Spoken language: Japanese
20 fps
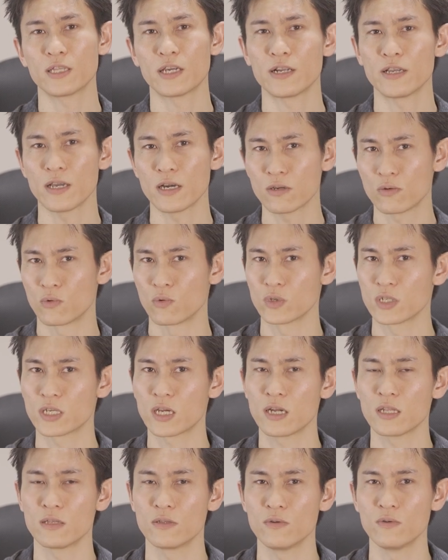なら約5時
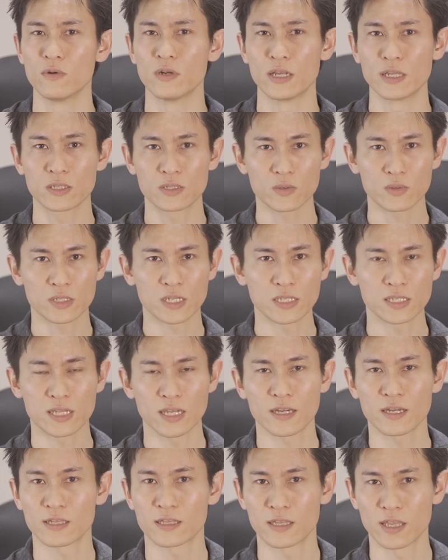間の連続撮
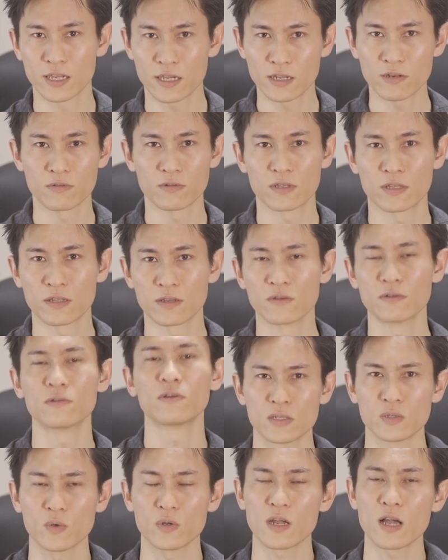影ができるってい
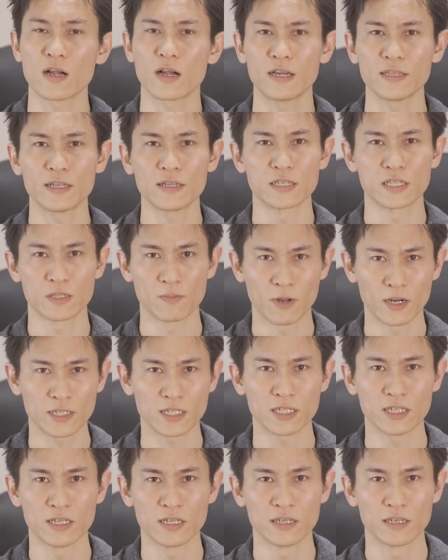う、それがかなり素晴ら
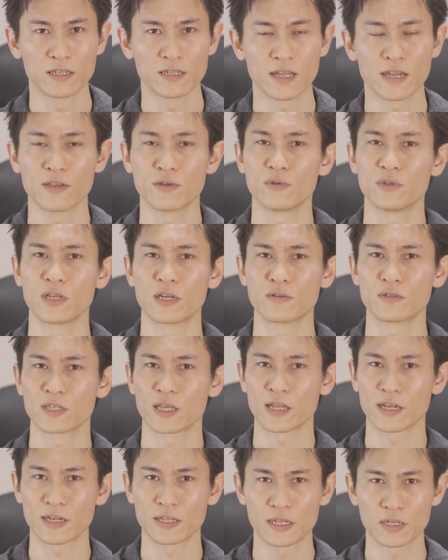しい内容になるん
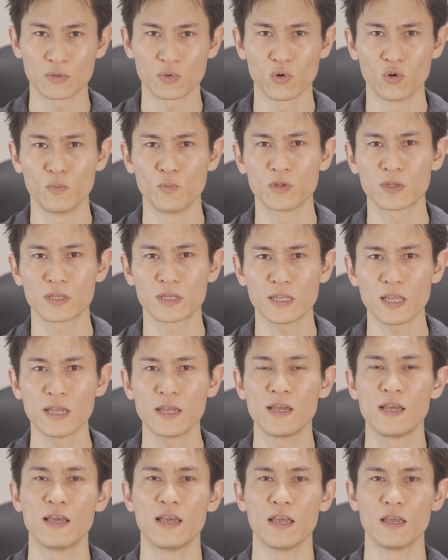じゃないかなと思っ
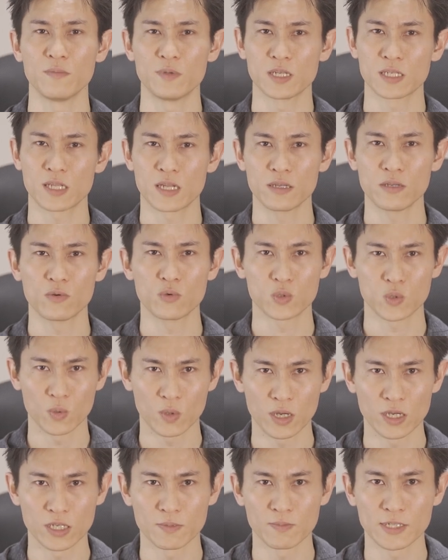て皆さんにご紹
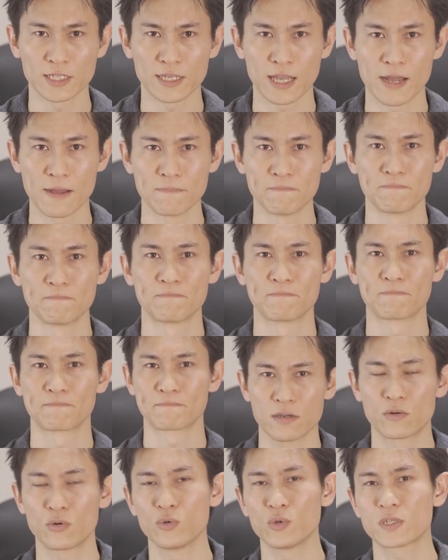介しました。
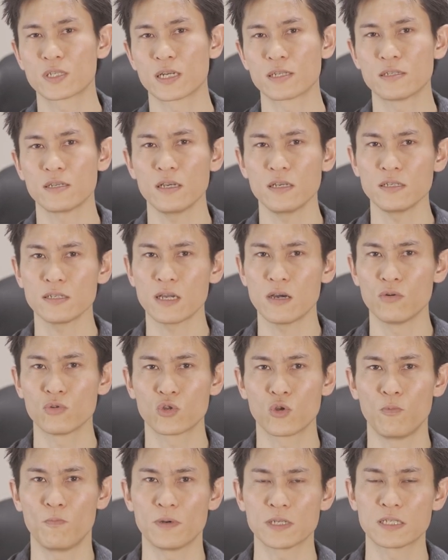この撮影時間を
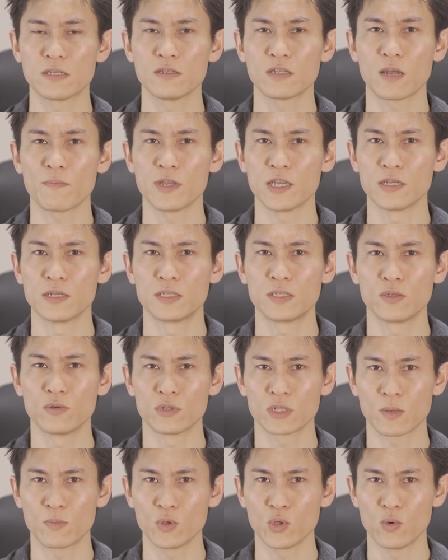突破するために必
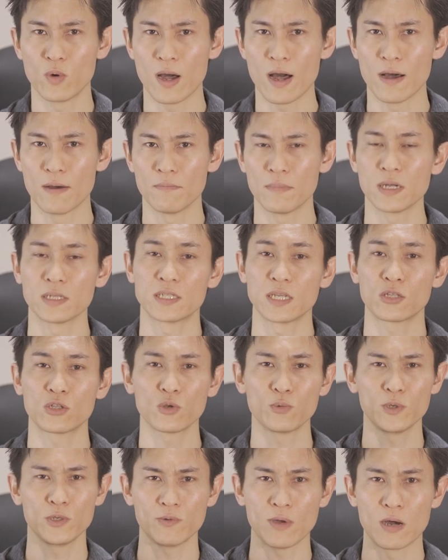要なものは、
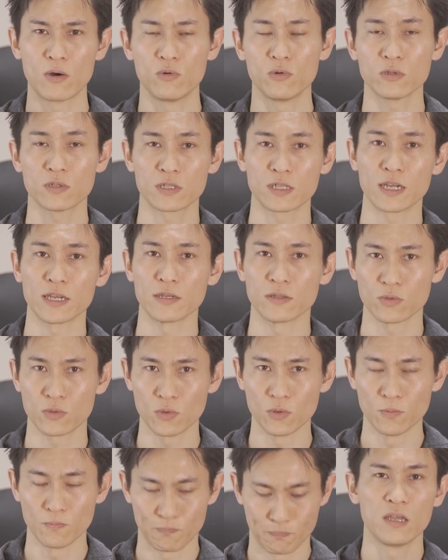ZV-1 本体
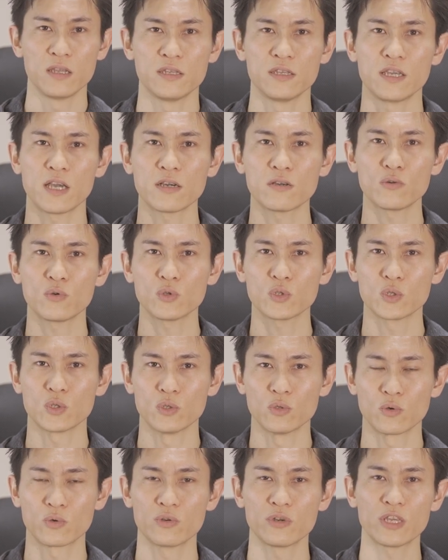と
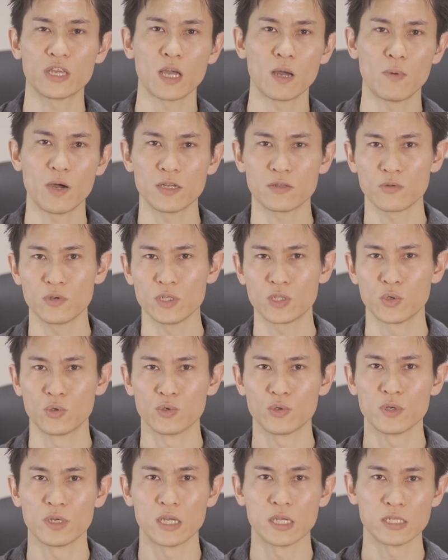256GB 以上
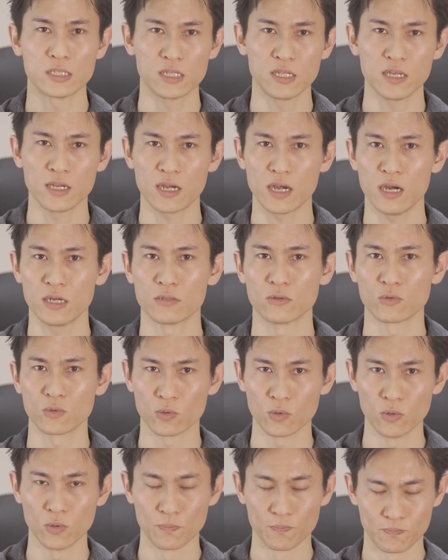の SD
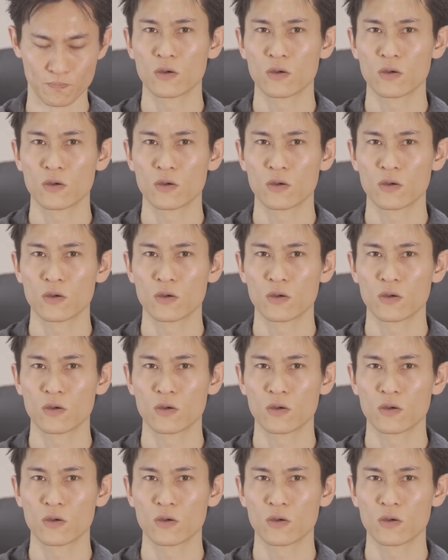カードと、